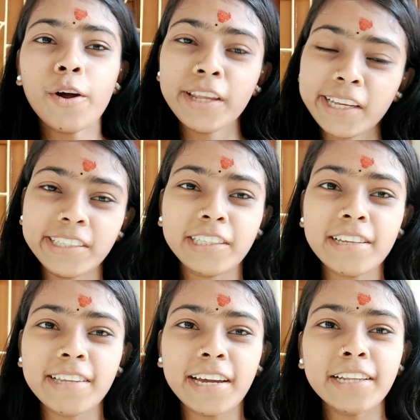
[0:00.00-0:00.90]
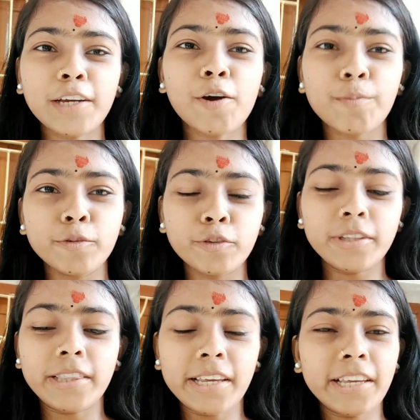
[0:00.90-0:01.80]
অনেক ইচ্ছা সেখানে যাওয়ার পুজো
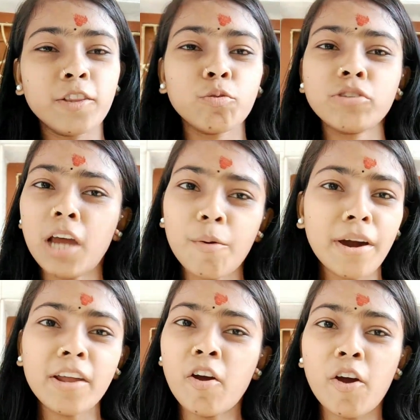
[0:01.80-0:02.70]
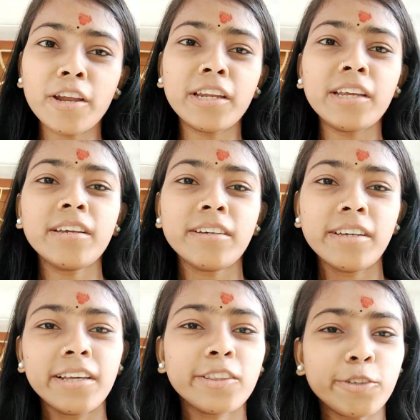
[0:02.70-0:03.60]
দিতে কিন্তু যাওয়ার হয়নি
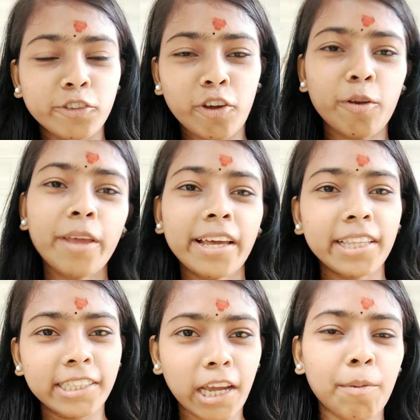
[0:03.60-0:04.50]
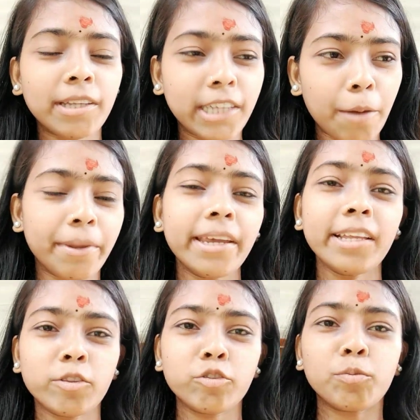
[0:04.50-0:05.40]
তো চলো একদিন যাওয়া যাবে
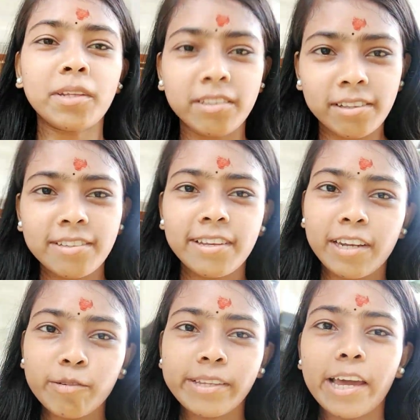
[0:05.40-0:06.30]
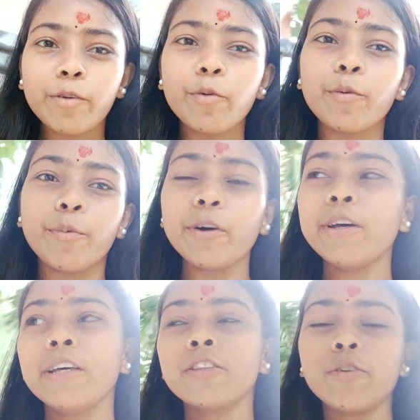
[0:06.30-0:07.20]
তো তোমাদের সাথে সেটাও শেয়ার করবো
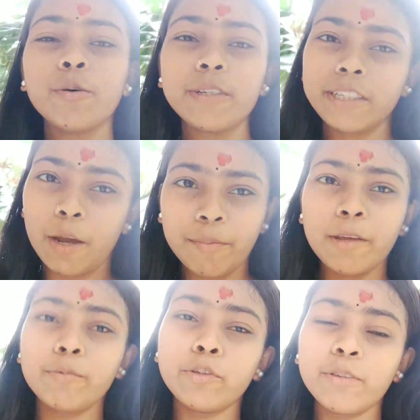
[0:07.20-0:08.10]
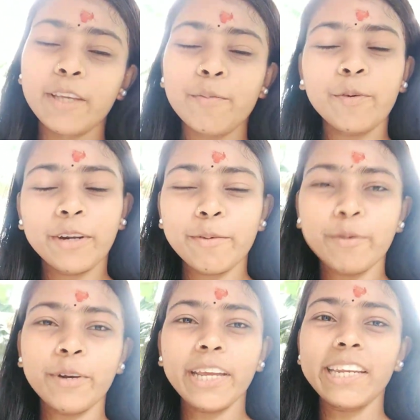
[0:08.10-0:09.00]
তো সামনে পুজো দিয়ে মনটা
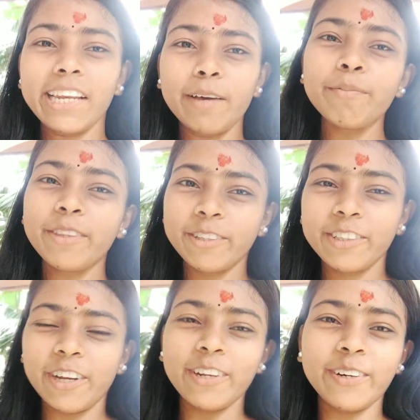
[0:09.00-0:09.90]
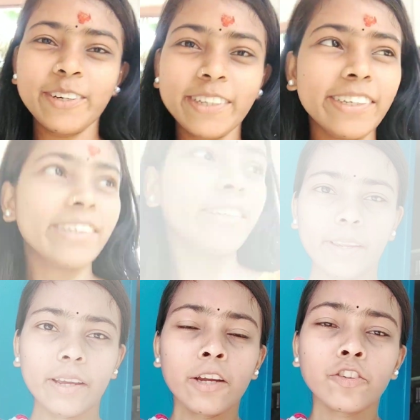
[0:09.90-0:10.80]
ভরিয়ে নিলাম তো চলো
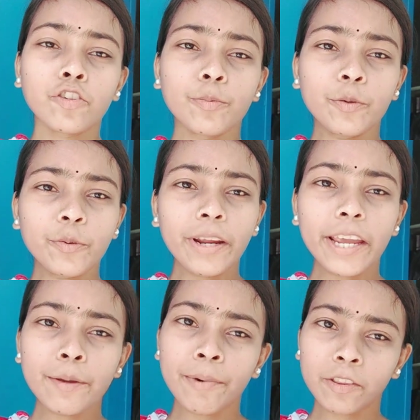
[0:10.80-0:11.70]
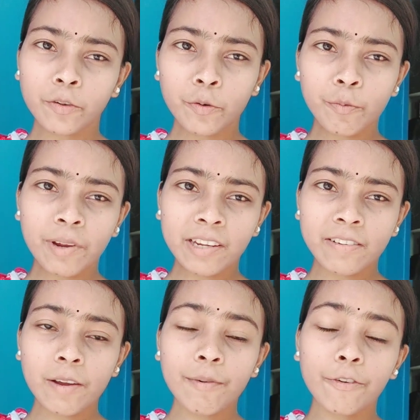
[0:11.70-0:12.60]
সো বন্ধুরা এই মাত্র রুমে
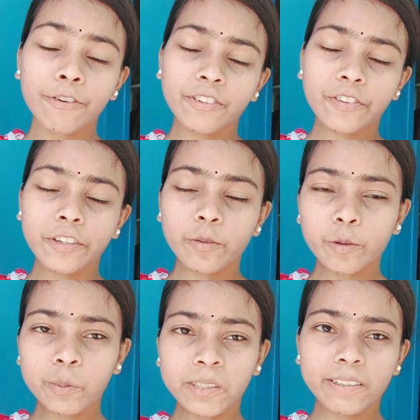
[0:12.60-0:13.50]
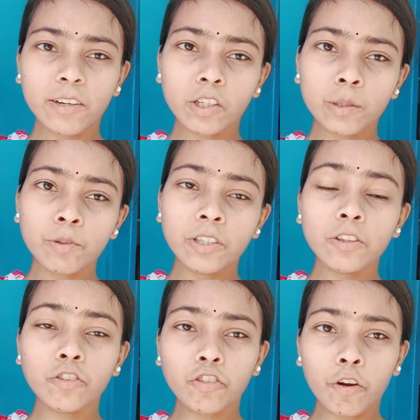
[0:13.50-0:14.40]
আসলাম আর ফ্রেশ ফ্রেশ হয়ে তোমার সাথে কথা বলছি
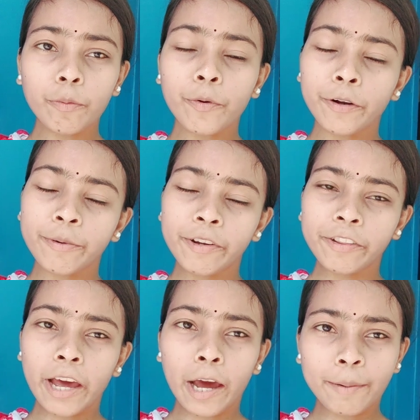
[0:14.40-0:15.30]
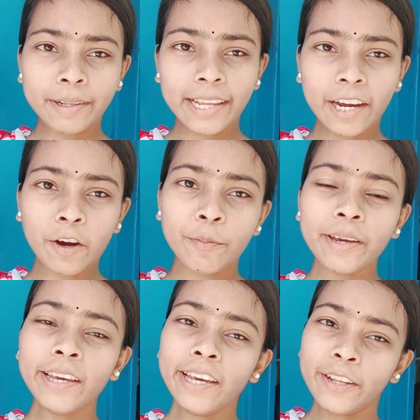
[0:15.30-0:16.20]
তো চলো পরের ভিডিওতে আবার দেখা হবে
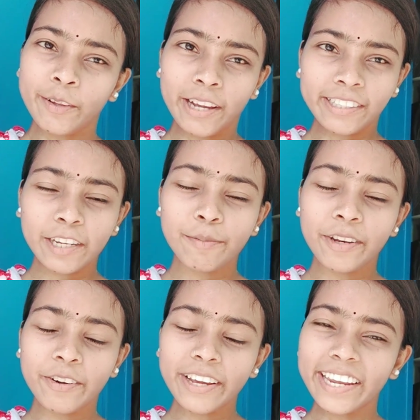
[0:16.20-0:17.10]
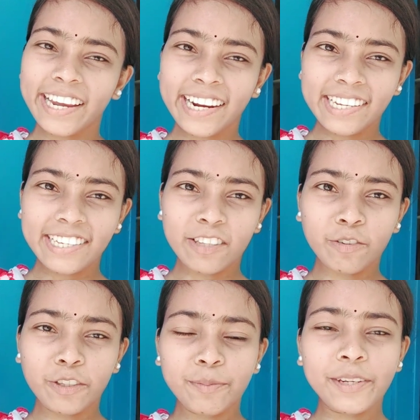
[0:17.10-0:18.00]
তো আজকের ভিডিওটা এখানেই শেষ
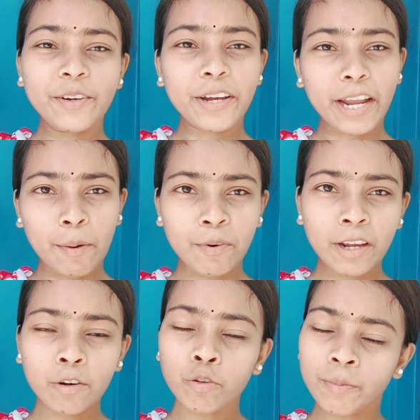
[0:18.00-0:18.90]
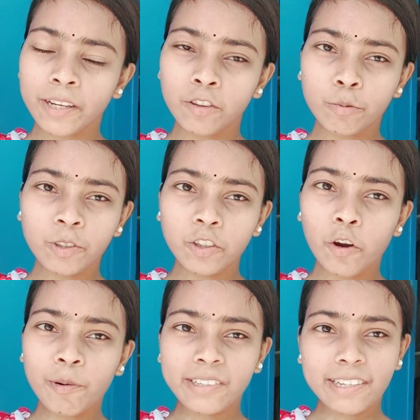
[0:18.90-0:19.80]
করছি ভিডিওটা কেমন লাগলো তোমরা কিন্তু অবশ্যই
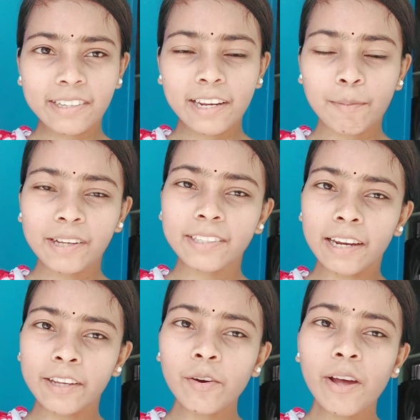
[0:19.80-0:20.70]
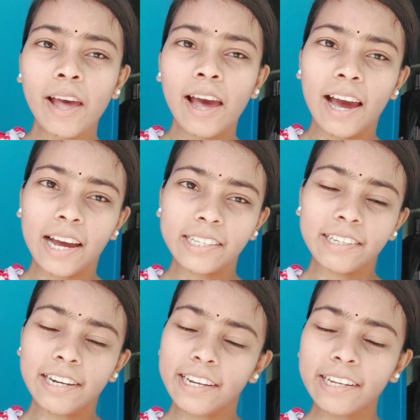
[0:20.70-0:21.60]
কমেন্ট সেকশানে আমাকে জানিও আর
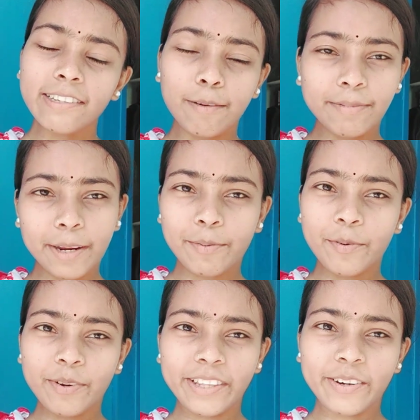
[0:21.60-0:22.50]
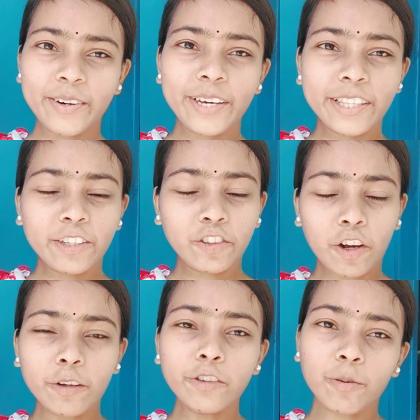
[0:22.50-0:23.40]
চ্যানেলটা সাবস্ক্রাইব করে দিও তো
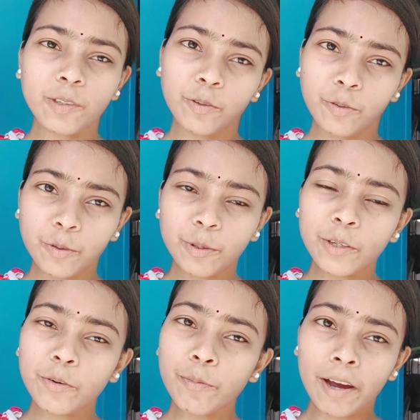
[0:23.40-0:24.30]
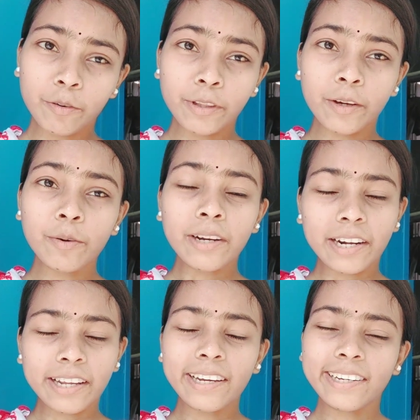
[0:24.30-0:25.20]
চলো সবাই সুস্থ থেকো ভালো থেকো
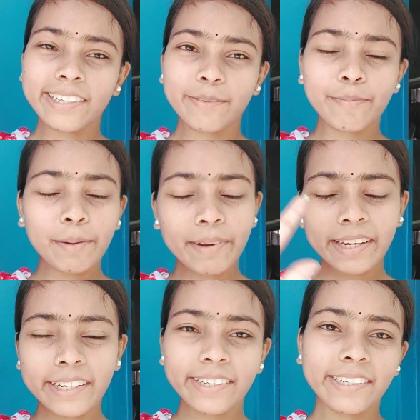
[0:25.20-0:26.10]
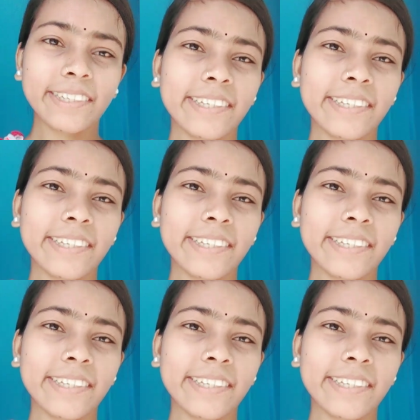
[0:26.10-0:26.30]
টাটা বাই বাই